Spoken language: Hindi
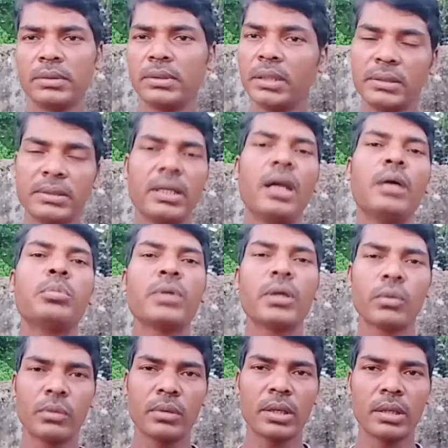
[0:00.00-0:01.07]
सब्सक्राइब
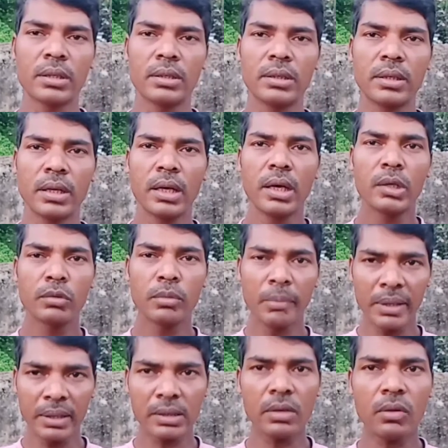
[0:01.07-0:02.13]
जरूर कर दीजिएगा तो
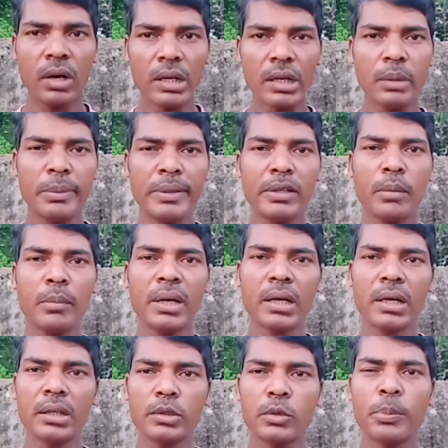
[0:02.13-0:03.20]
मिलते हो अगले वीडियो में
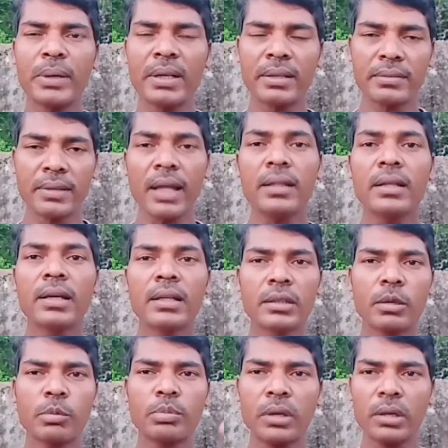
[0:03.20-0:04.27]
अगले टॉपिक के साथ
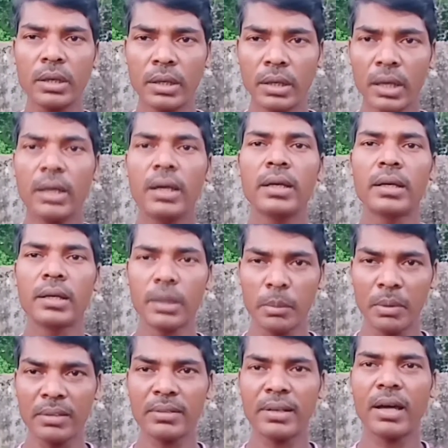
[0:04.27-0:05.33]
तब तक के लिए
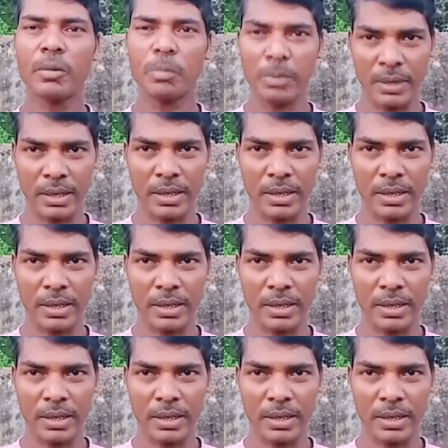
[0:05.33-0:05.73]
नमस्कार पर